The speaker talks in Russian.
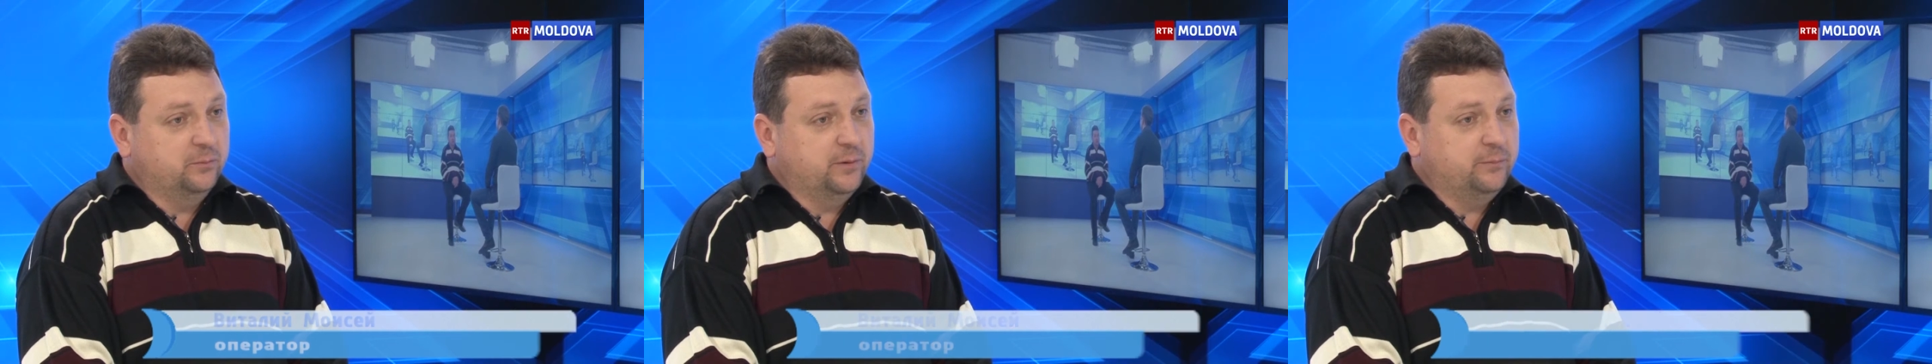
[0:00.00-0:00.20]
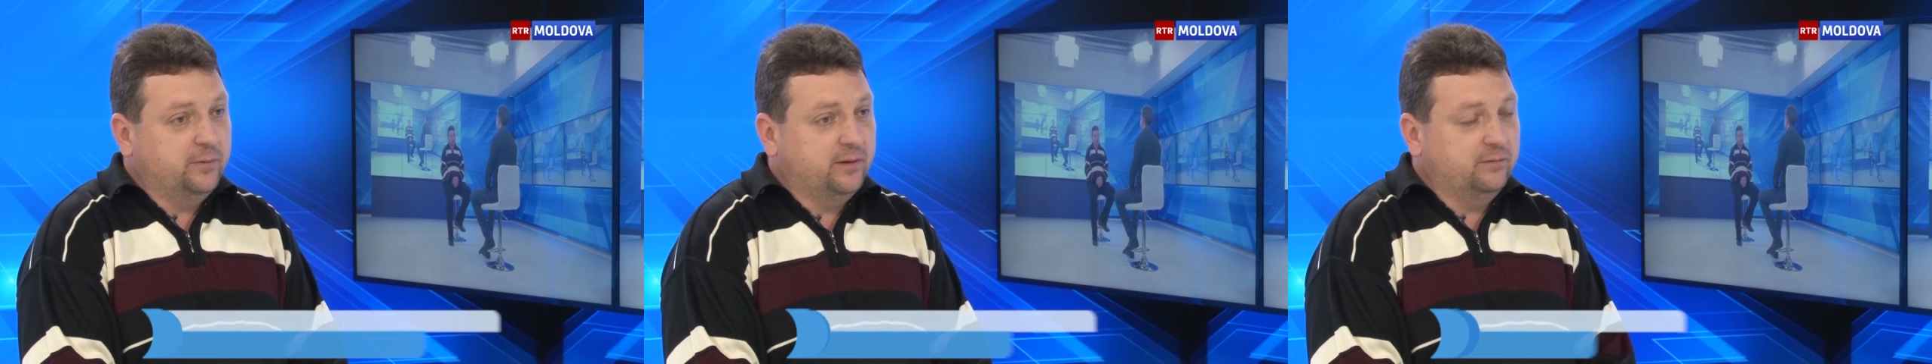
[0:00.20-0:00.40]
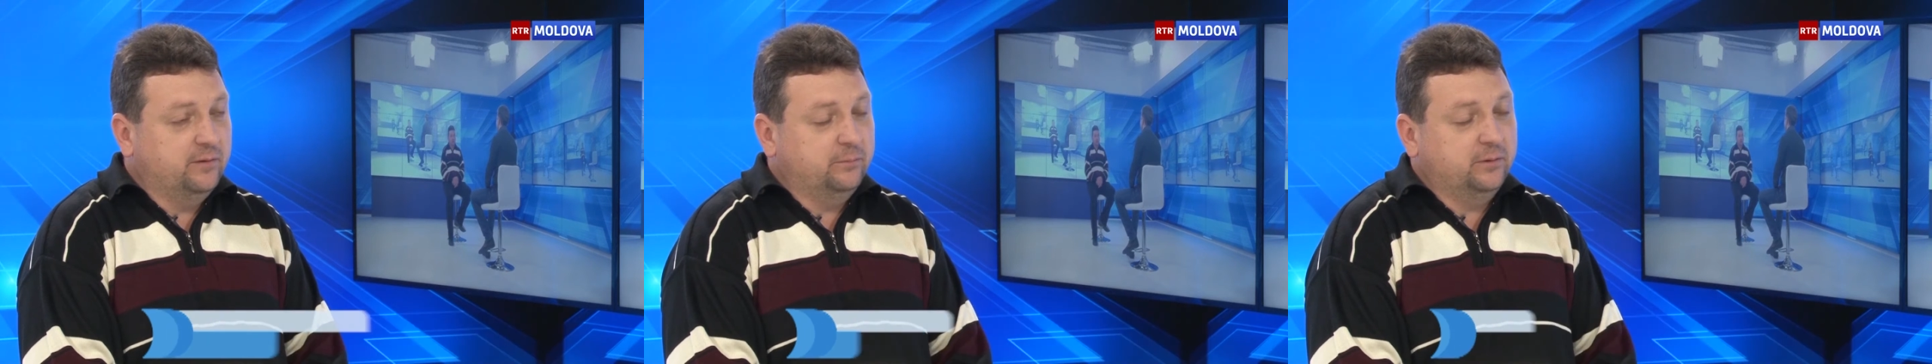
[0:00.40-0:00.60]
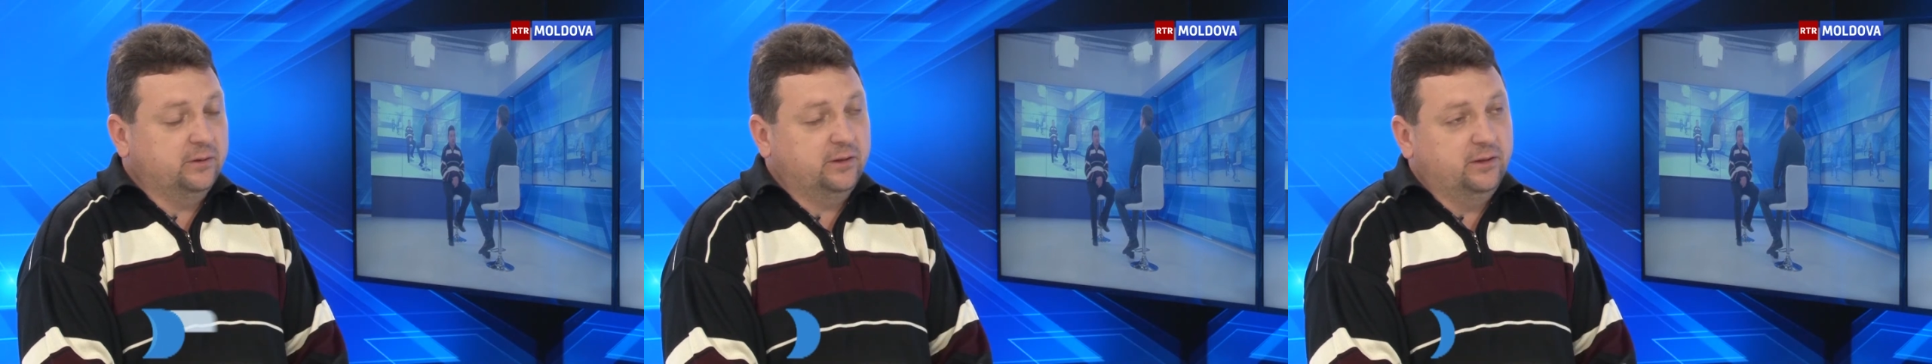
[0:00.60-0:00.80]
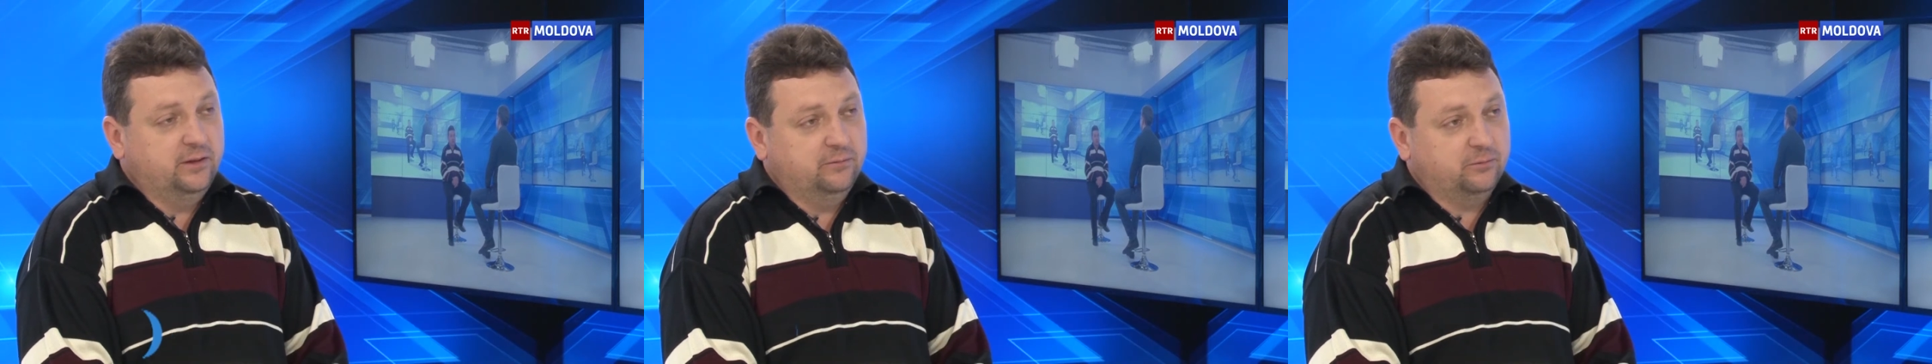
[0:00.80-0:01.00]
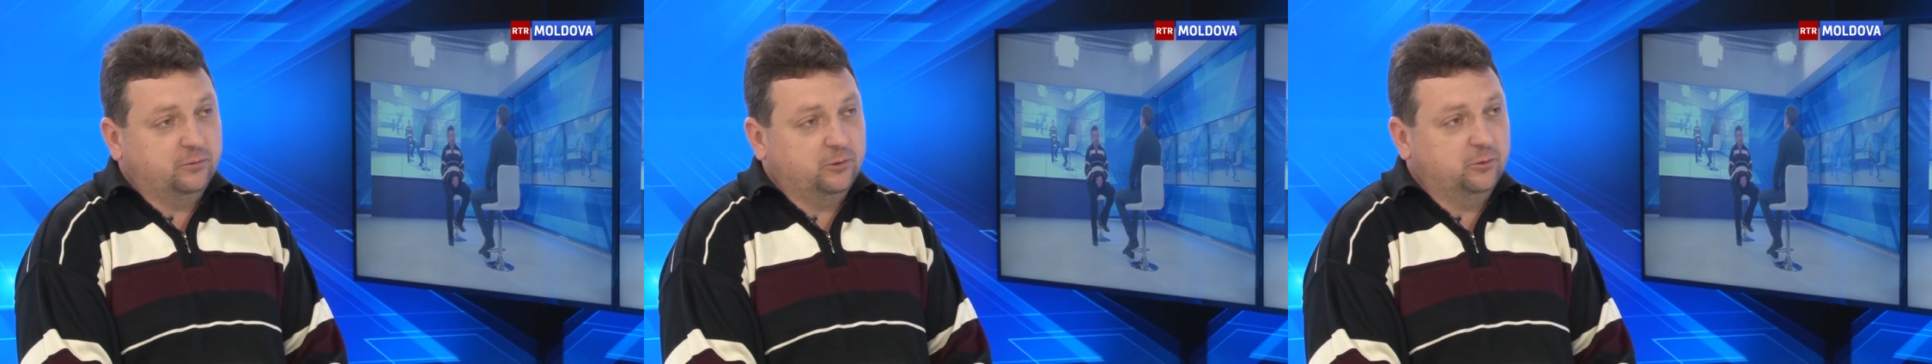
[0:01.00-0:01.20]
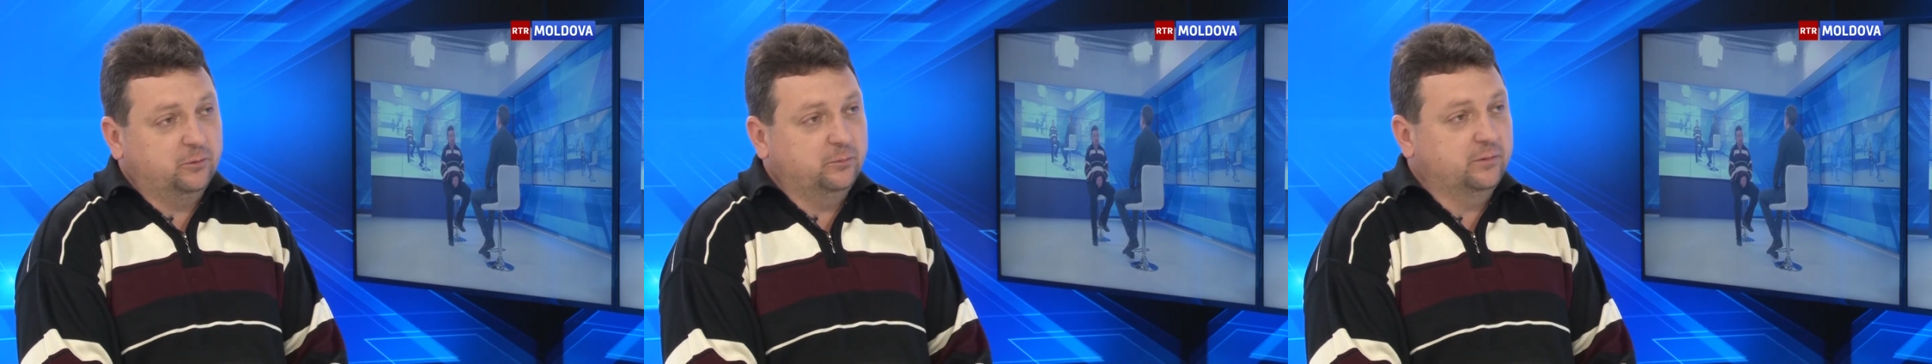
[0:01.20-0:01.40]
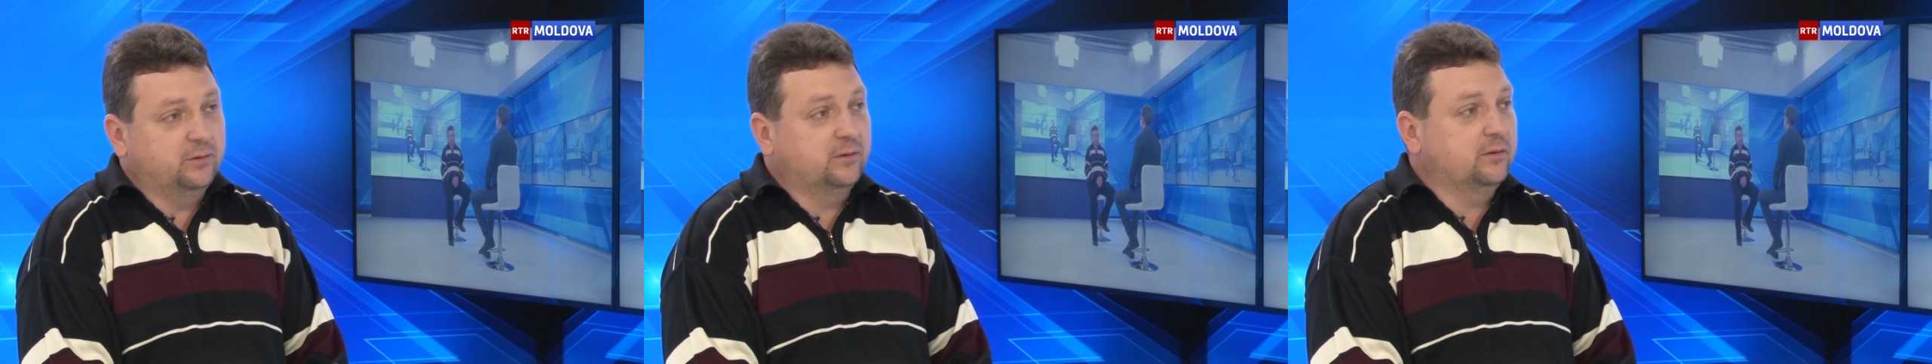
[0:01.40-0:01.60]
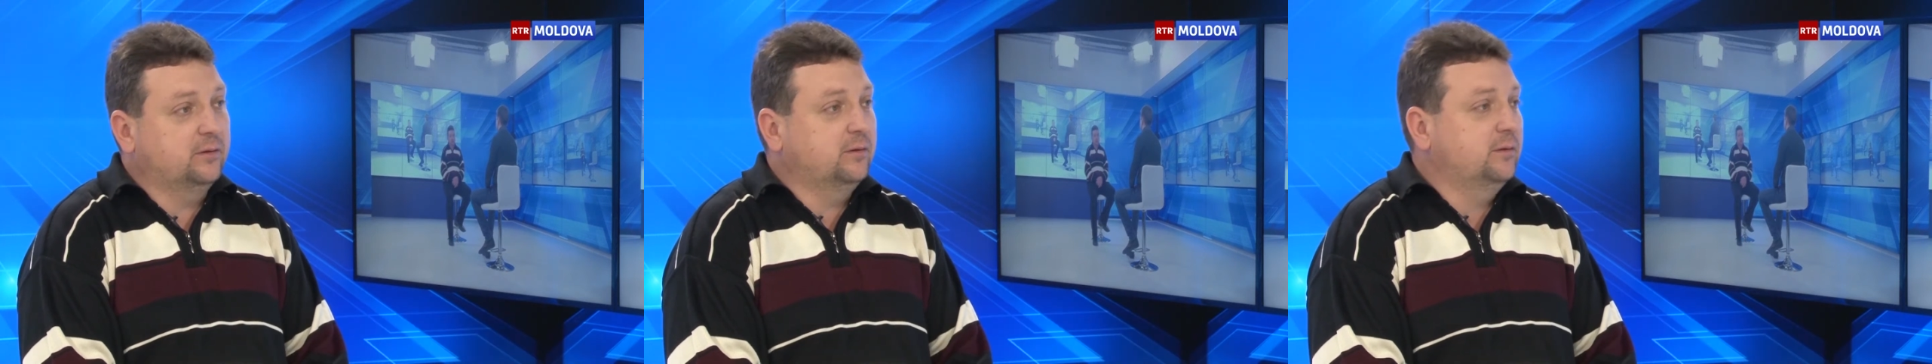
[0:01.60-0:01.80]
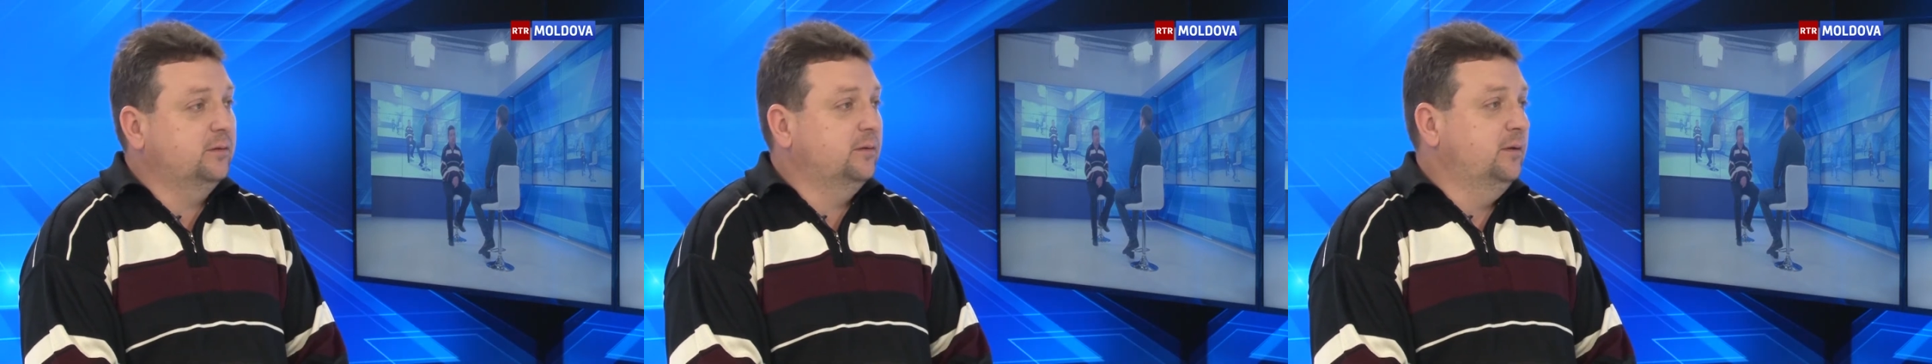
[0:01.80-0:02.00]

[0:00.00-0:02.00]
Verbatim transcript: попал в объектив, чтобы